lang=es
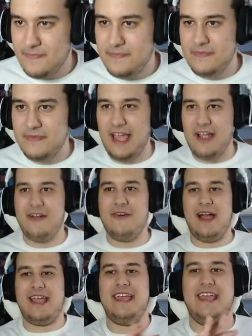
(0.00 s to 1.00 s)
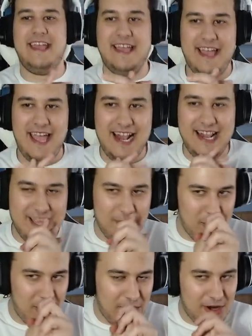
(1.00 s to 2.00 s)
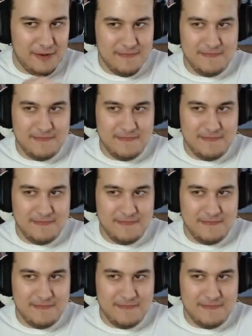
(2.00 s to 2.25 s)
Tengo aquí el dibujo.